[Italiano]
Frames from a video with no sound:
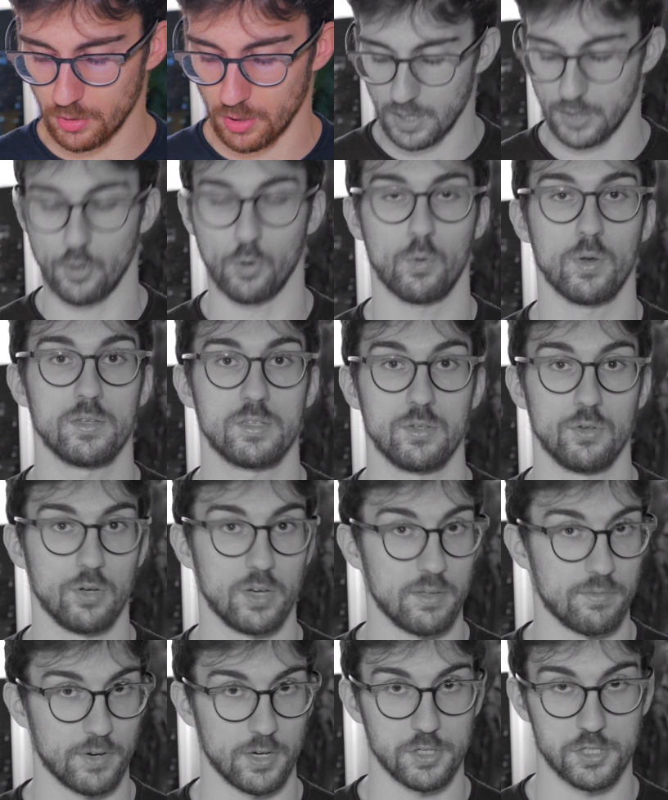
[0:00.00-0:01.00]
Ah no, questo
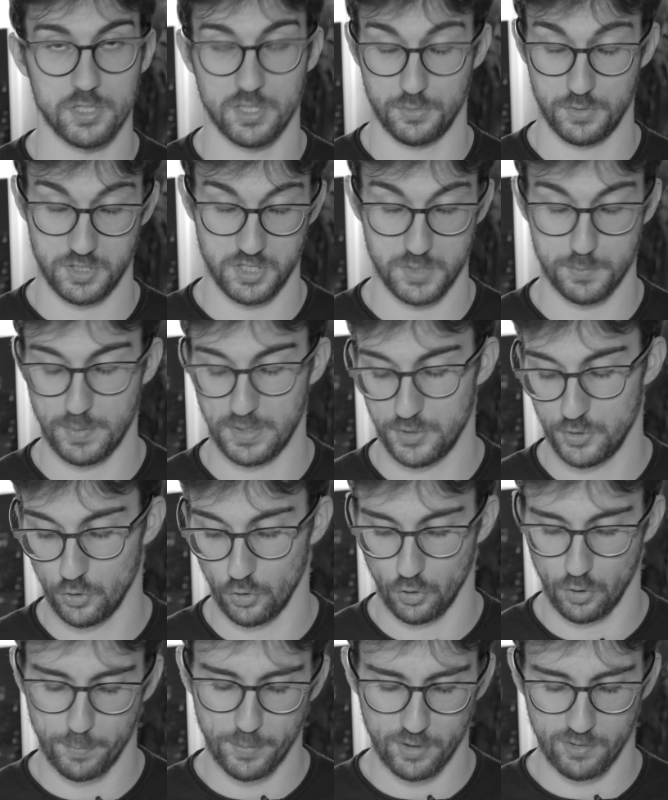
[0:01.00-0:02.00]
non è francese, questo è
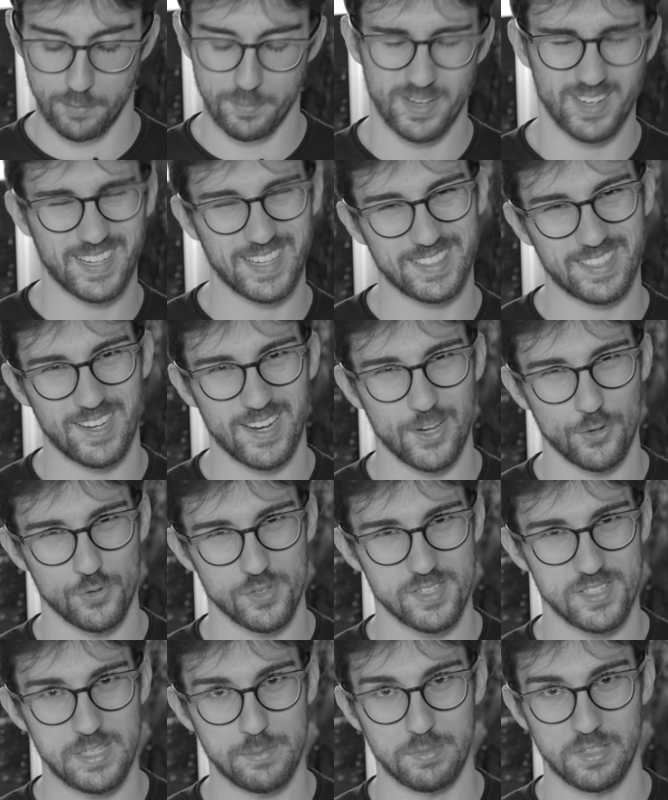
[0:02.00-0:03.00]
spagnolo, però vabbè il catalano è
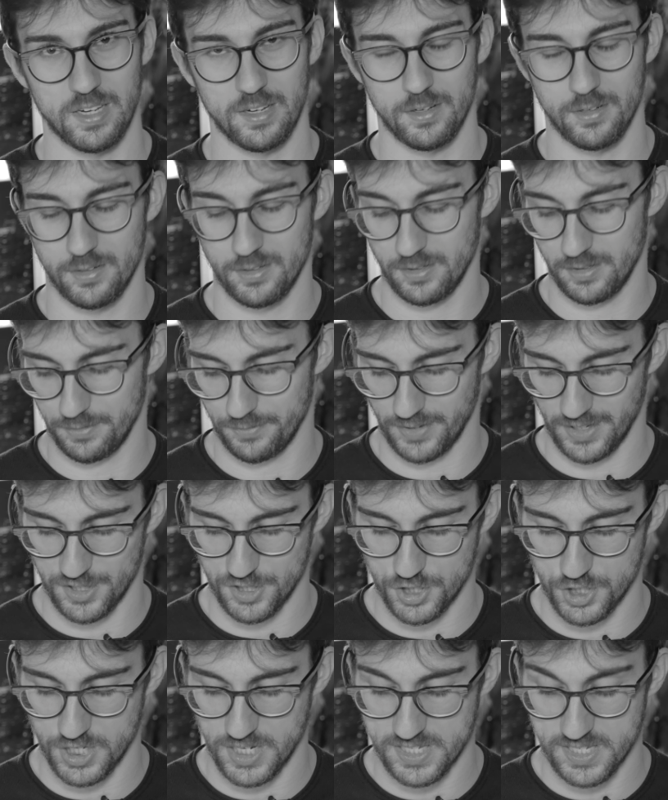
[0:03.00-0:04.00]
simile al
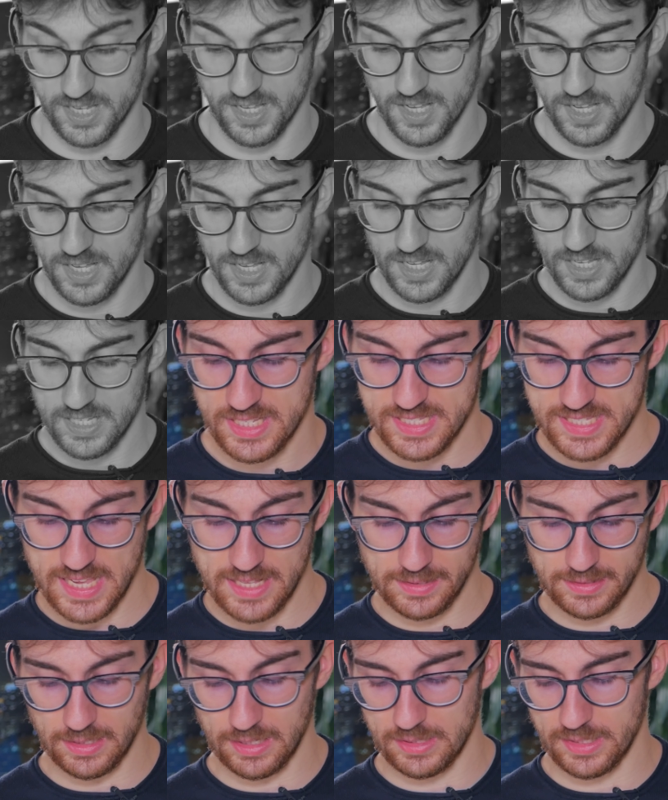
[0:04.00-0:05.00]
francese
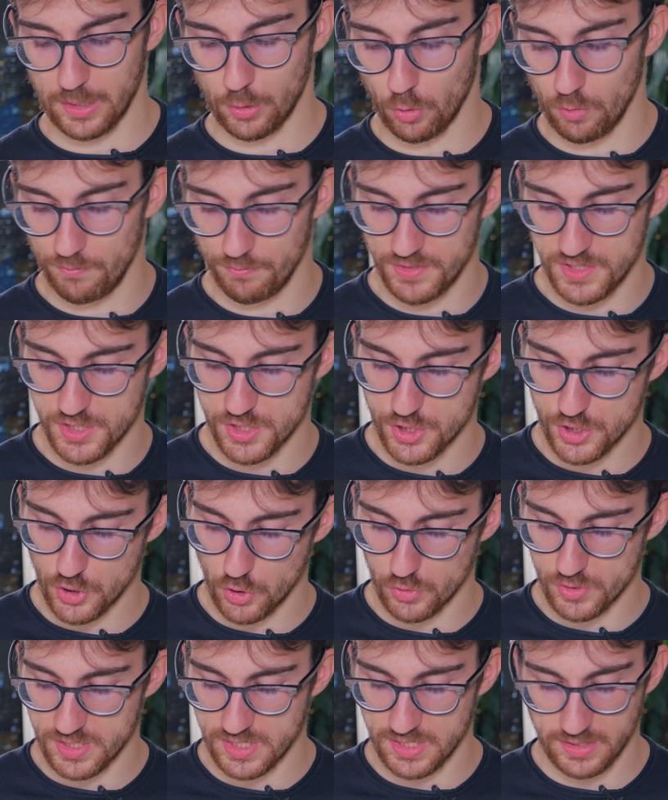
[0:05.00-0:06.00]
Centre de
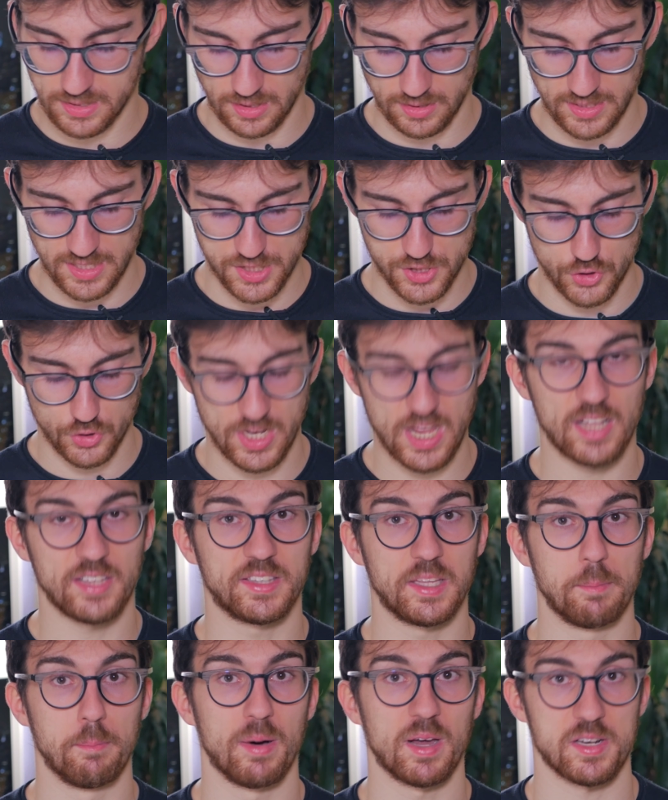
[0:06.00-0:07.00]
Conventions International
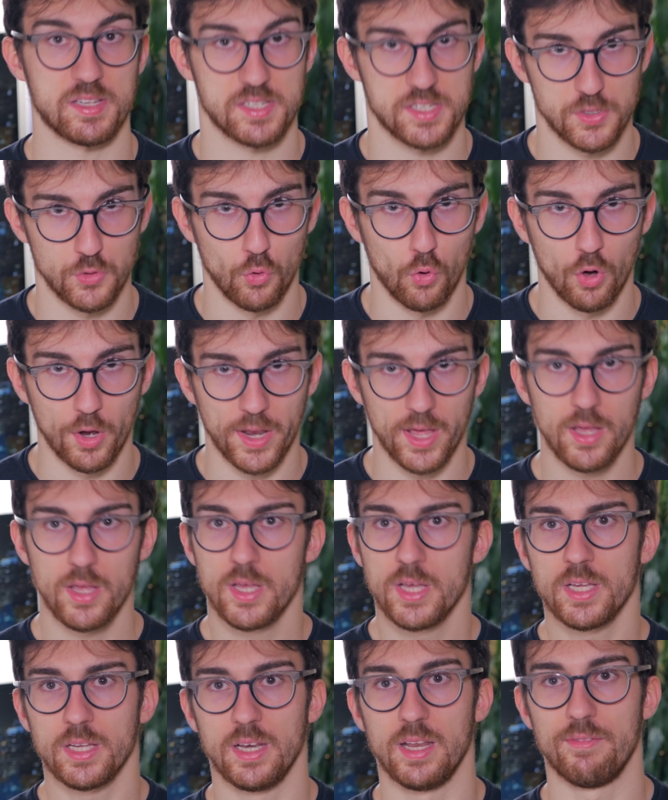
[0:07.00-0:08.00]
de Barcelona,
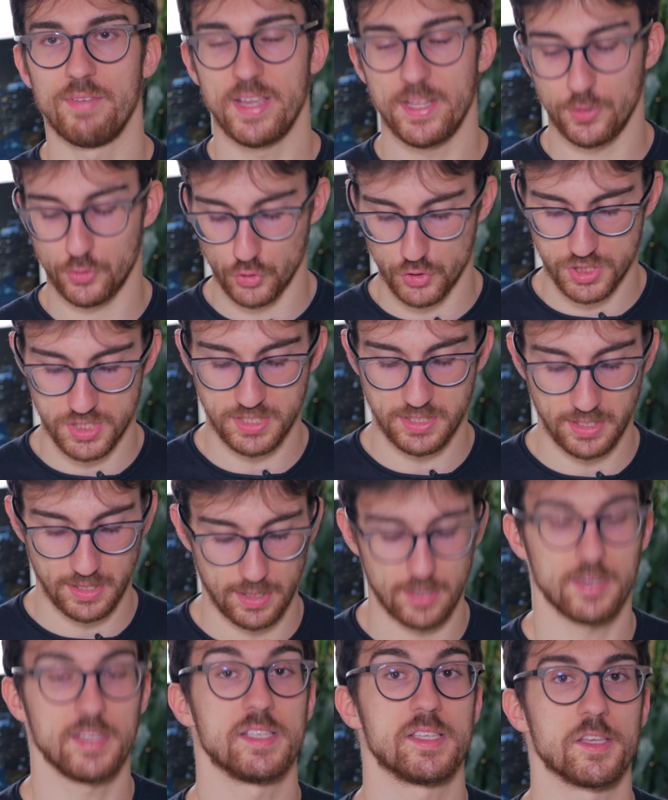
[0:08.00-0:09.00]
l'evento si
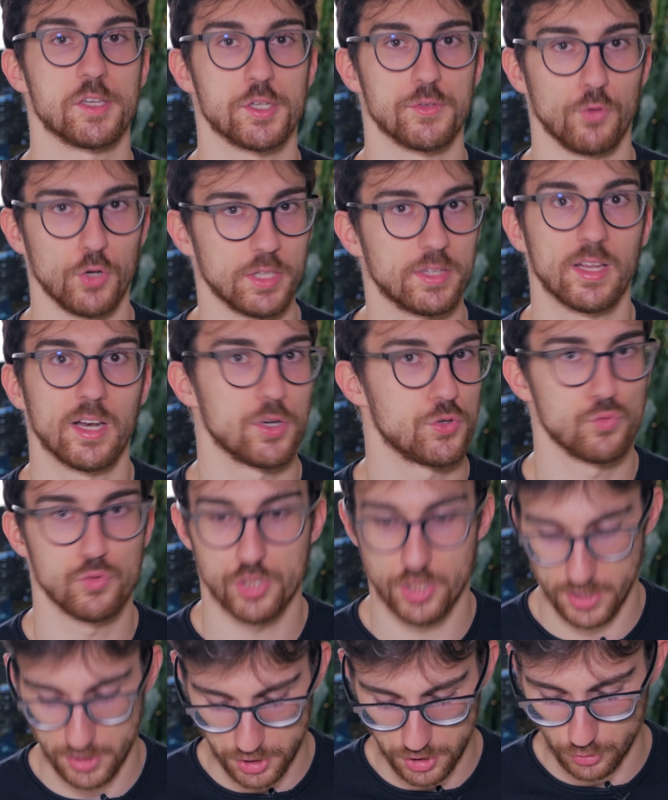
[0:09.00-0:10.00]
terrà lì, se ci volete
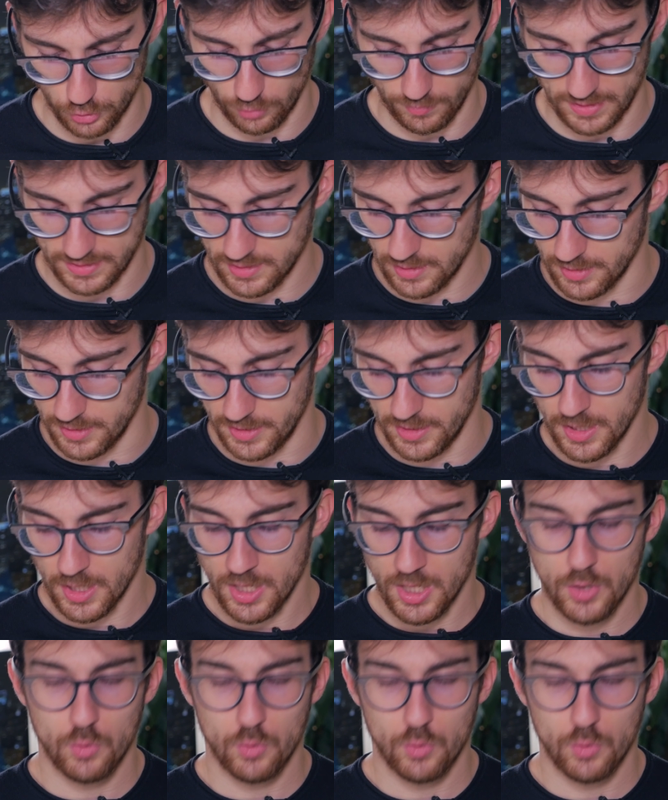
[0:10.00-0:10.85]
raggiungere ci trovate lì,